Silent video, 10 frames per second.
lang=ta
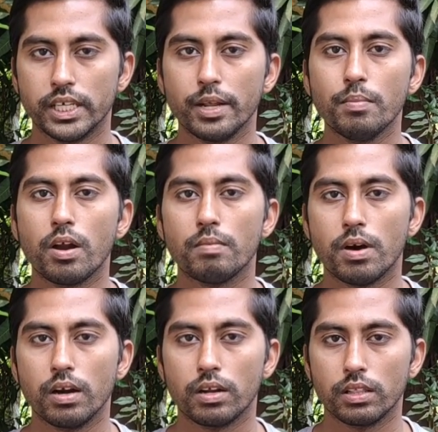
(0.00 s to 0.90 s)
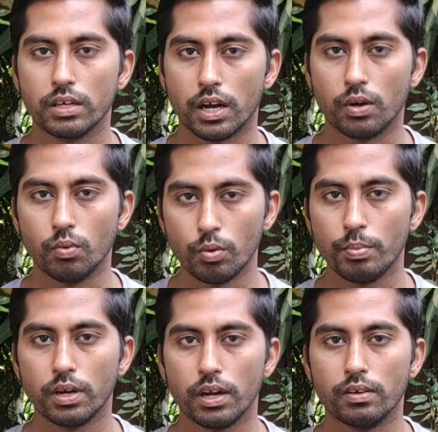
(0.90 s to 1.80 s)
செரிமானம் ஆகுறதுக்கான
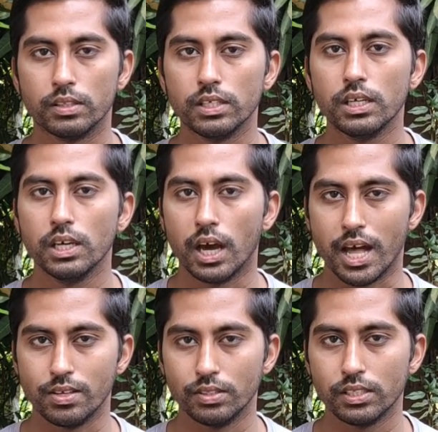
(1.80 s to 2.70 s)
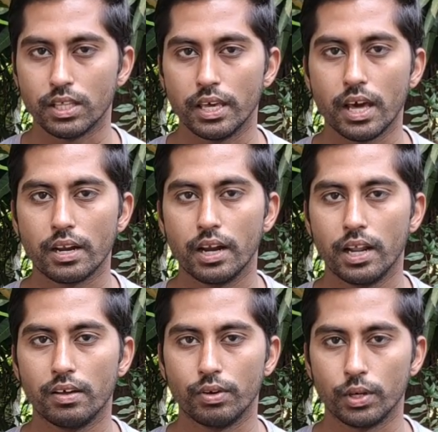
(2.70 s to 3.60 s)
உறுப்புகள்ல வந்து அது வந்து தயார்
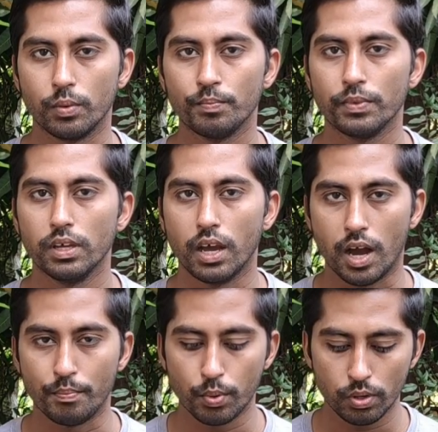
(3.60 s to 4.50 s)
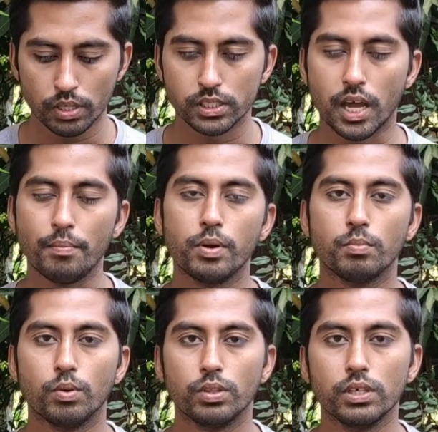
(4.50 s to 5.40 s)
நிலையில வைக்கும் அப்போ நீங்க
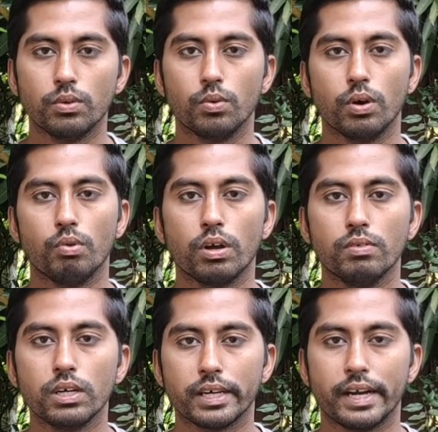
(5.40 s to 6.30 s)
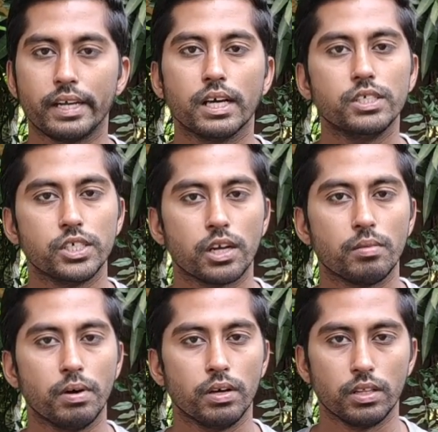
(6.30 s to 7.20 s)
சாப்பிடும்போது உங்க உணவு கரெக்டா
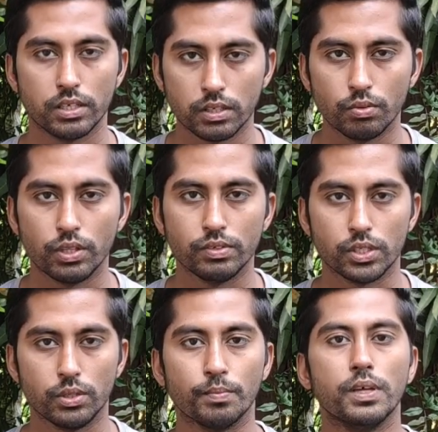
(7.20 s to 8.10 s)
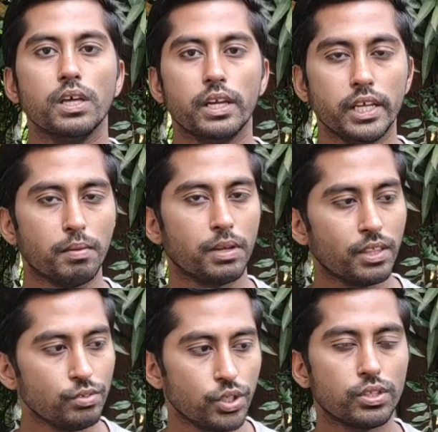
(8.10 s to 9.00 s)
ஜீரணமாகிறதுக்கு உதவி செய்யும் நீங்க
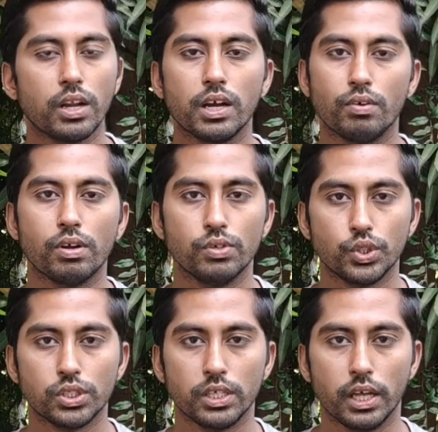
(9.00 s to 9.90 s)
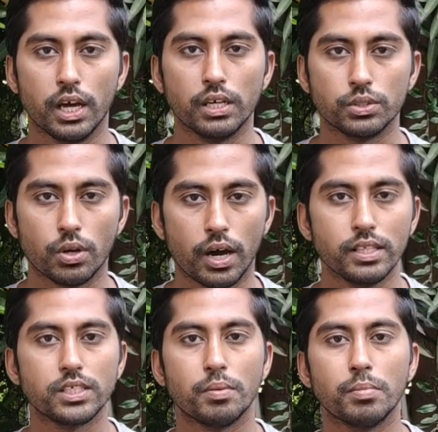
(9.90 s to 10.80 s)
மத்த விஷயத்துல கவனம் வச்சிருந்தீங்கன்னா சோ
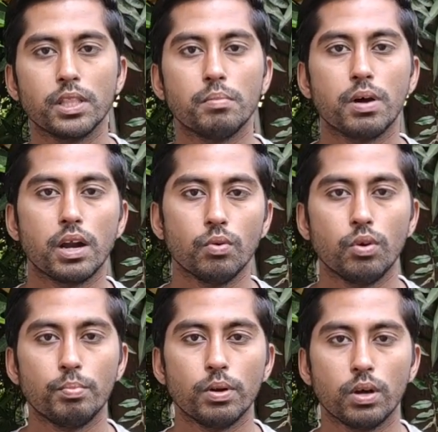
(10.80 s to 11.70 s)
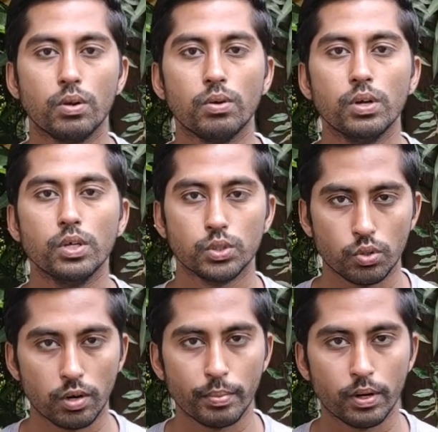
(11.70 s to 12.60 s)
அது சம்பந்தமான உறுப்புகளும்
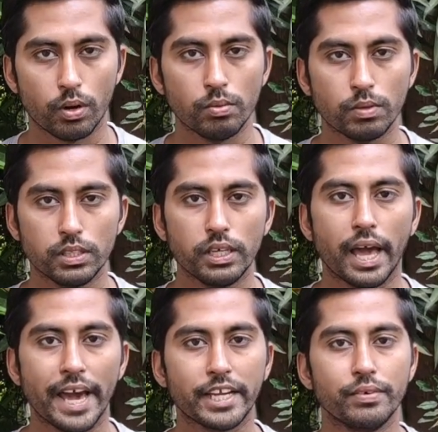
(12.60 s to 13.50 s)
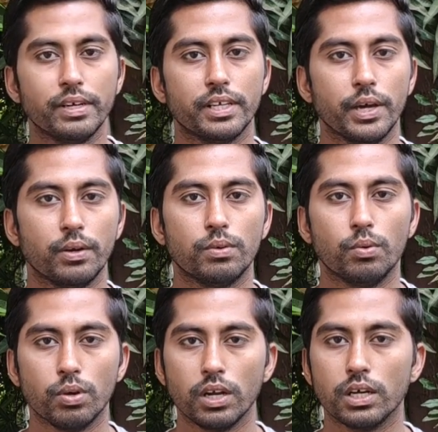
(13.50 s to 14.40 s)
சுரப்பிகளும் வந்து ஆக்டிவேட் ஆயிரும்
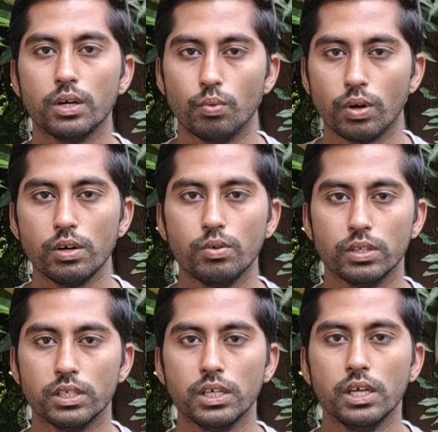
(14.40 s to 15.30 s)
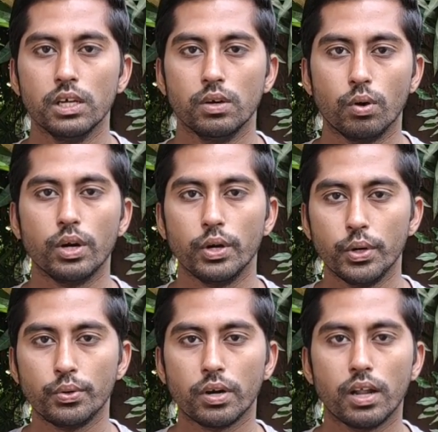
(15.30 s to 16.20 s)
உங்களுக்கு உணவு வந்து ஒரு
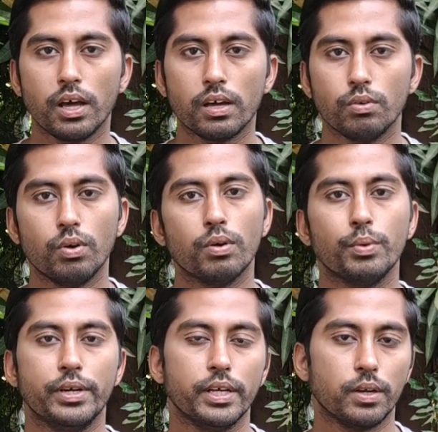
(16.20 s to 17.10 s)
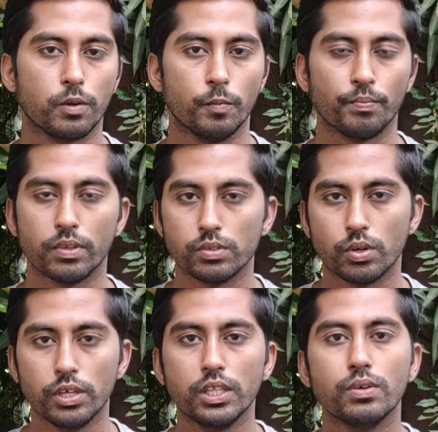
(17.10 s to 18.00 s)
நியூட்ரலா உள்ள போயிட்டே இருக்கும்
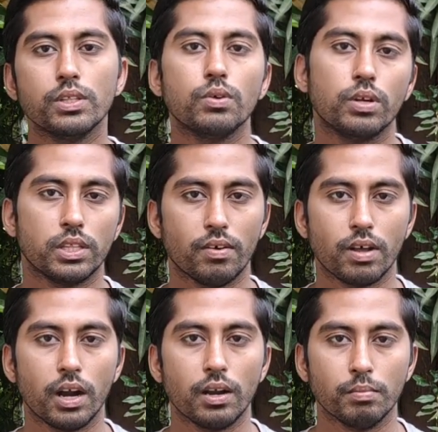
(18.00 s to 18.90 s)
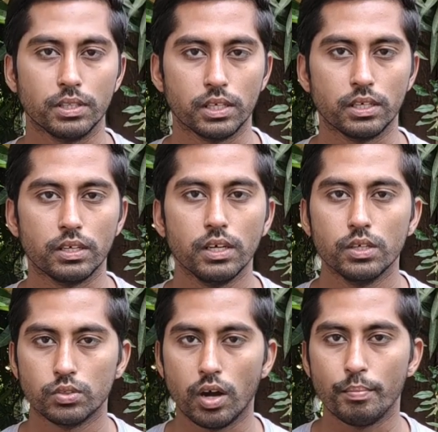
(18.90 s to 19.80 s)
ஸோ இது வந்து ஒரு தவறான மெத்தடு
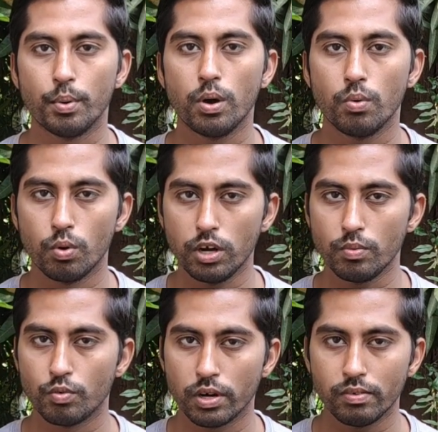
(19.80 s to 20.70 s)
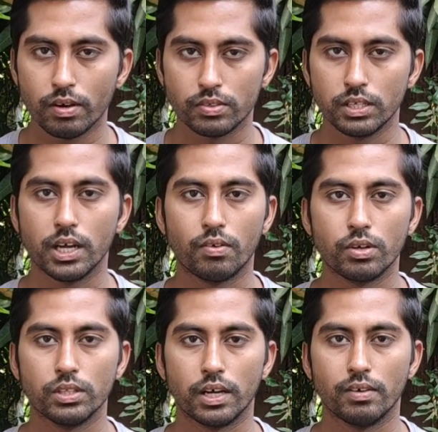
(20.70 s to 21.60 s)
ஸோ அப்போ உண்ணும் உணவுல வந்து
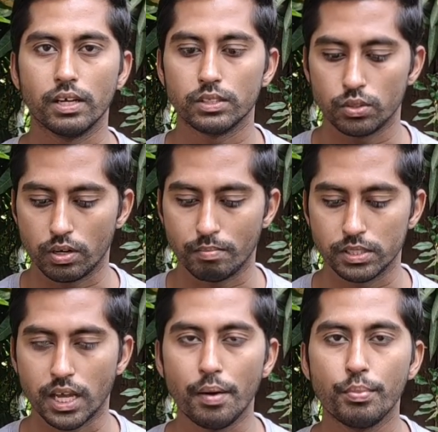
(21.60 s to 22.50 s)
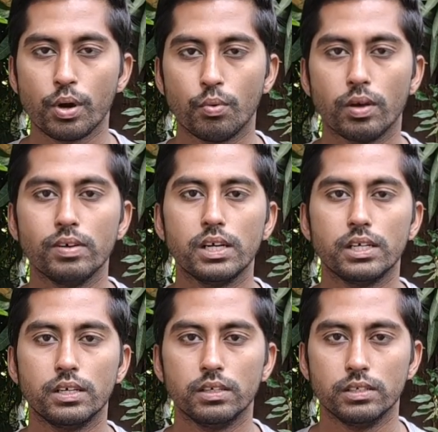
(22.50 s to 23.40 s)
கவனம் தேவை ஸோ நம்ம சாப்பிட்ற உணவை
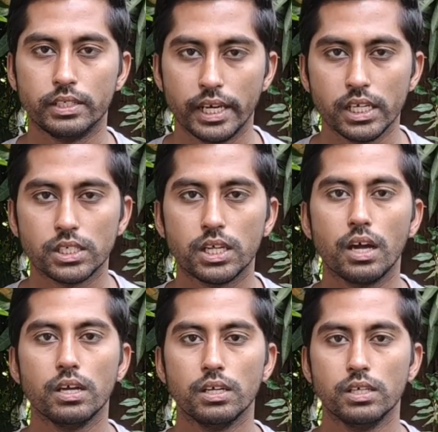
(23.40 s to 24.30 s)
டேஸ்டா